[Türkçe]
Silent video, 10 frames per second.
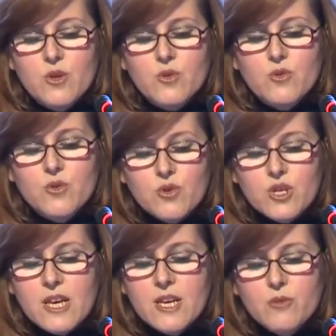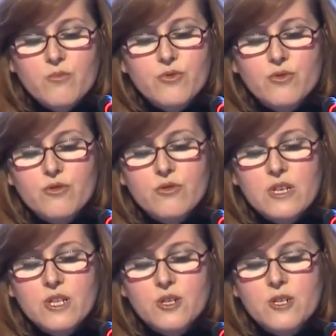Şu şeyhin bu sözü
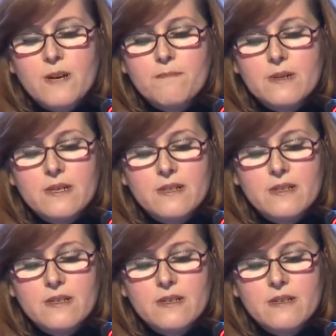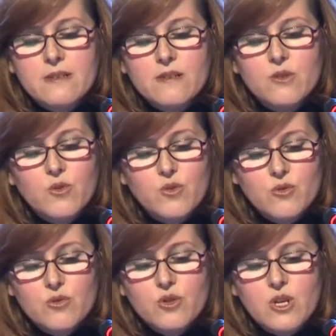işrap kıldı,
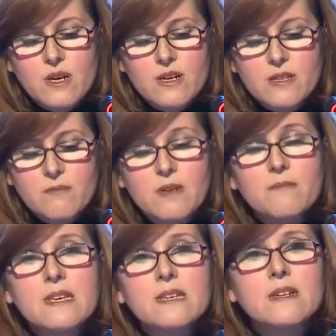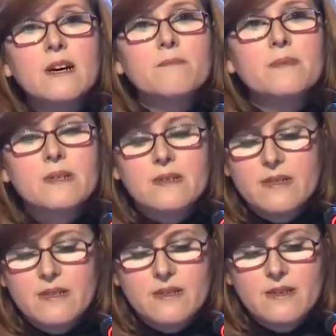sözünü canıma mihrap
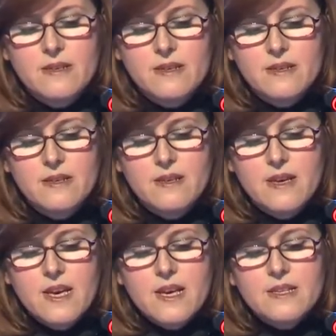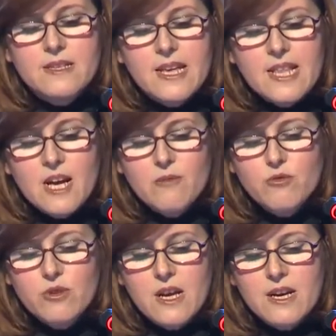kıldı.
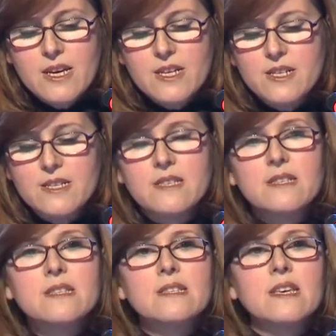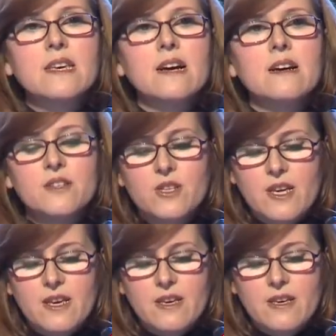Selamullah erişsin size ya
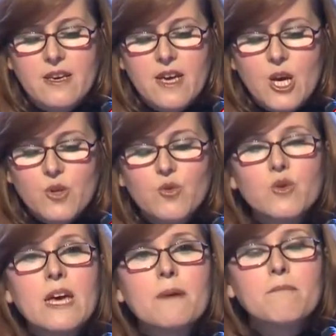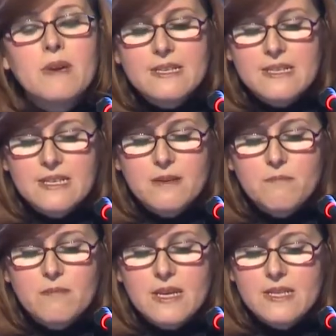şey, tükenmez
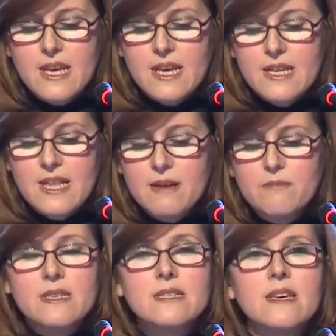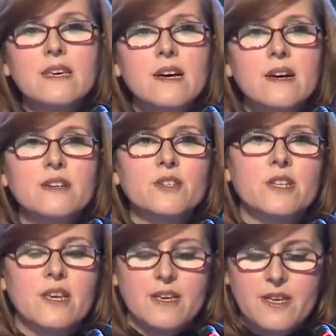himmet eylem bize ya şey.